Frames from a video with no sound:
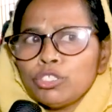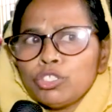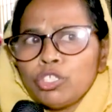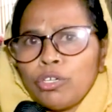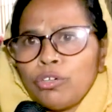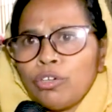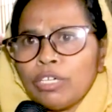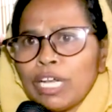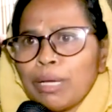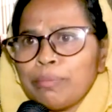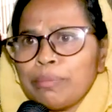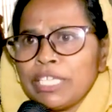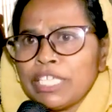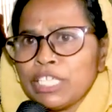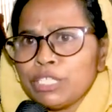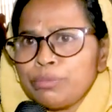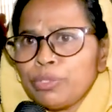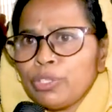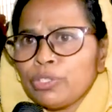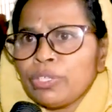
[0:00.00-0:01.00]
যখন আমি
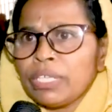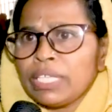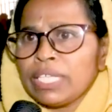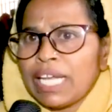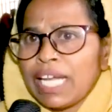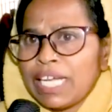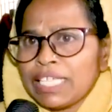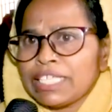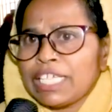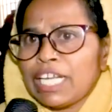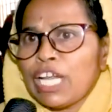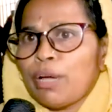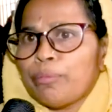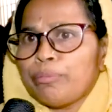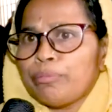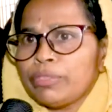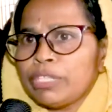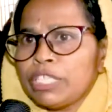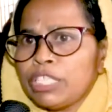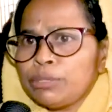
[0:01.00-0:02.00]
হিজবতৈদে আসলাম
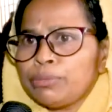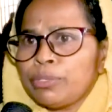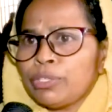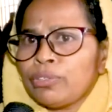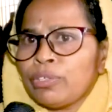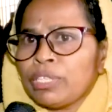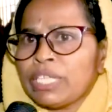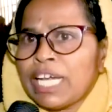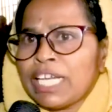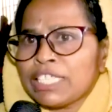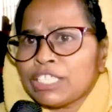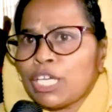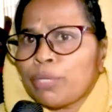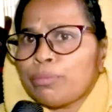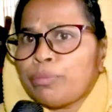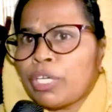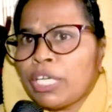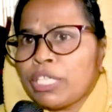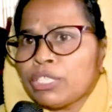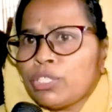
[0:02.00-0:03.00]
হিজবতৈদে আসার
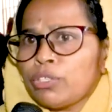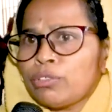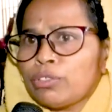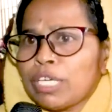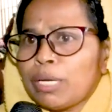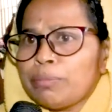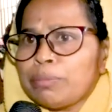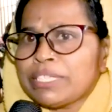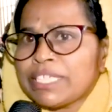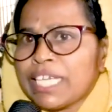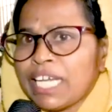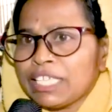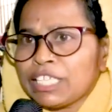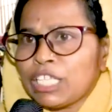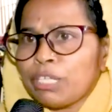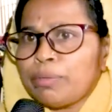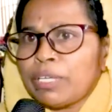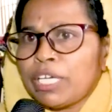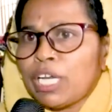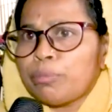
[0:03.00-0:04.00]
পরে যখন আমি
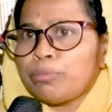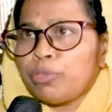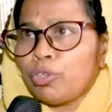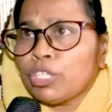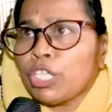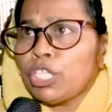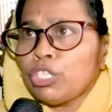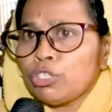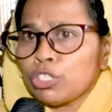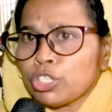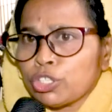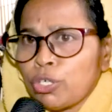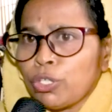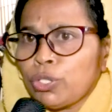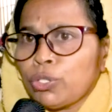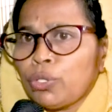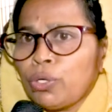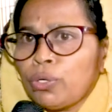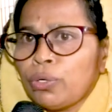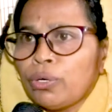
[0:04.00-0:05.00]
জানতে পারলাম প্রকৃত
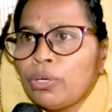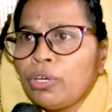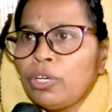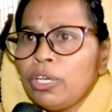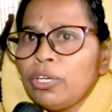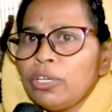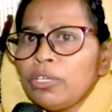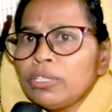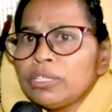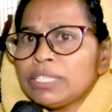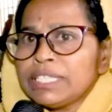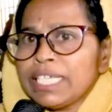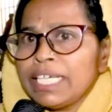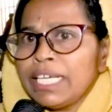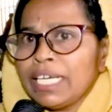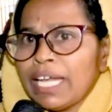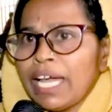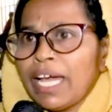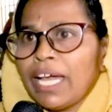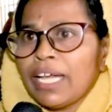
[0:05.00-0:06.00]
সত্য যে
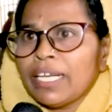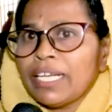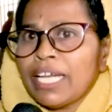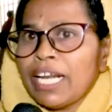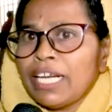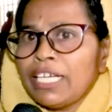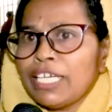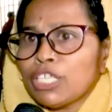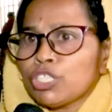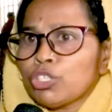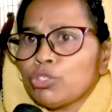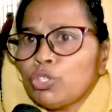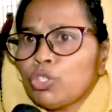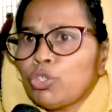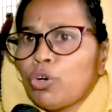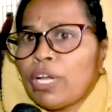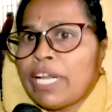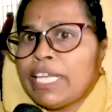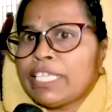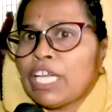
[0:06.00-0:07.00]
না নারীরা শুধু
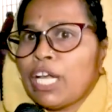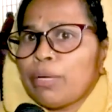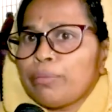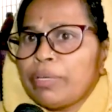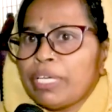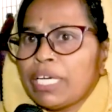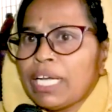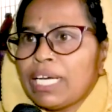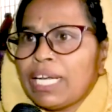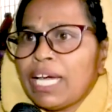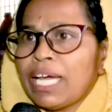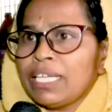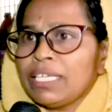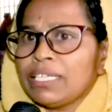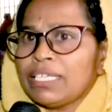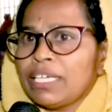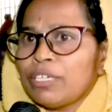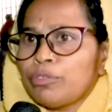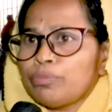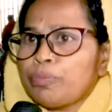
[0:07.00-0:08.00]
ঘরে থাকবে না
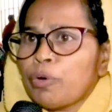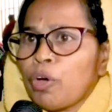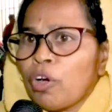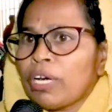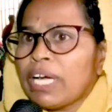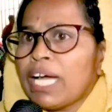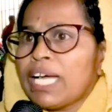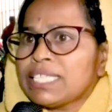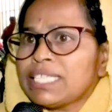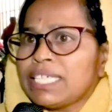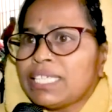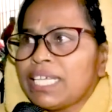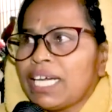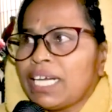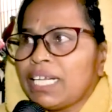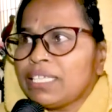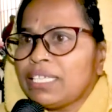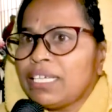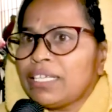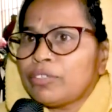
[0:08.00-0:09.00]
নারীদের প্রজ্ঞা আছে
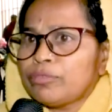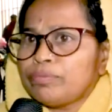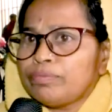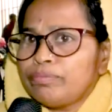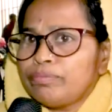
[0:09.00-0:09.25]
নারীদের